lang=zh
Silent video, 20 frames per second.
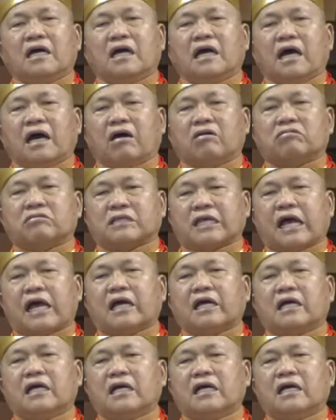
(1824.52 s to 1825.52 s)
好
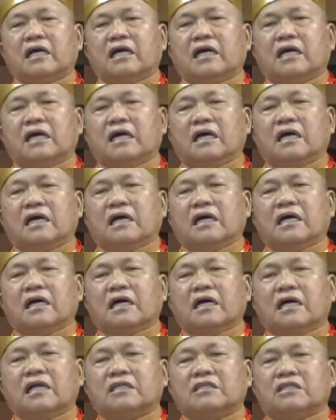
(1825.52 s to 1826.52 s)
长，
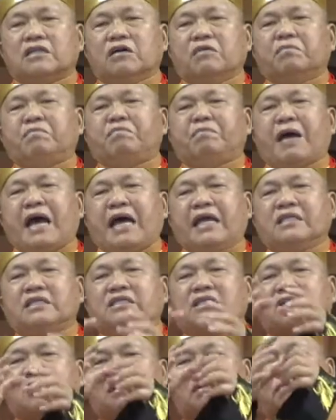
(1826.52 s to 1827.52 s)
就攀
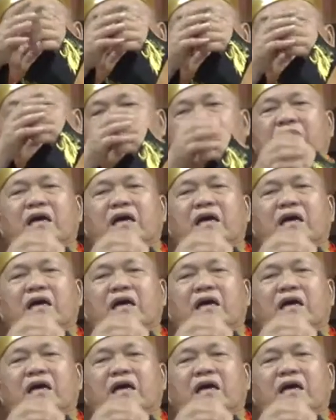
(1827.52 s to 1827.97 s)
着